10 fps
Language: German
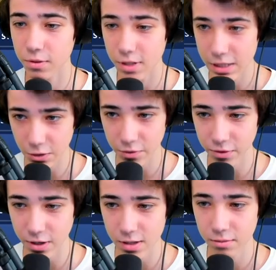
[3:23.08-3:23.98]
Ist auf jeden
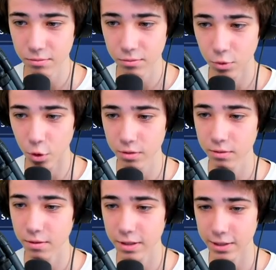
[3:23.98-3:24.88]
Fall, ja,
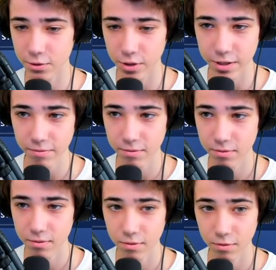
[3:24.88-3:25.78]
ist ganz okay.
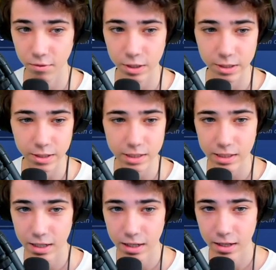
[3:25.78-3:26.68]
Finde ich nice.
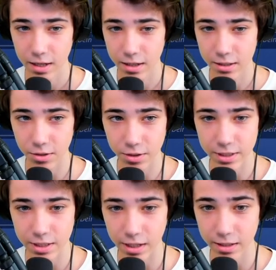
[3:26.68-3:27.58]
So,
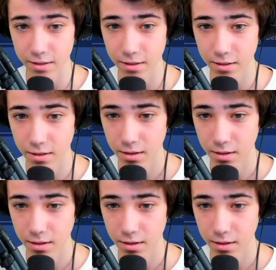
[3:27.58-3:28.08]
nächste Seite.